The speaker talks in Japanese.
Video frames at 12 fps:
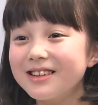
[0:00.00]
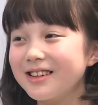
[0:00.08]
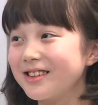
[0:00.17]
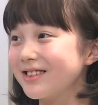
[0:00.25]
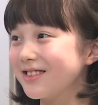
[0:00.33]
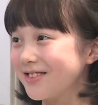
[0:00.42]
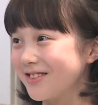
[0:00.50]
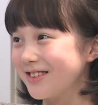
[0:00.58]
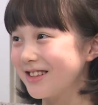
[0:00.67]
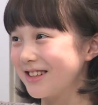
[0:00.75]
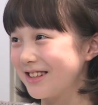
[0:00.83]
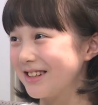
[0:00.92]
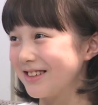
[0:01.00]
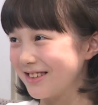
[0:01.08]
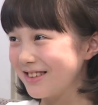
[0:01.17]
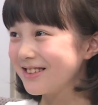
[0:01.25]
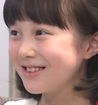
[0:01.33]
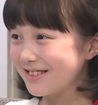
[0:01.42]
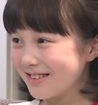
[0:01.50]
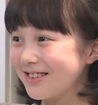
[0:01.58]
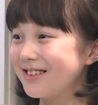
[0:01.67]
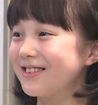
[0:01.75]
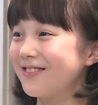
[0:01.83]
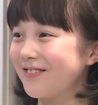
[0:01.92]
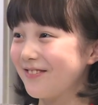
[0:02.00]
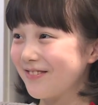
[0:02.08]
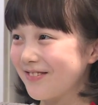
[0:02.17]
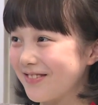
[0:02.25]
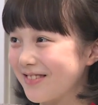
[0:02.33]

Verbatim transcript: 感動した。ありがとうございます。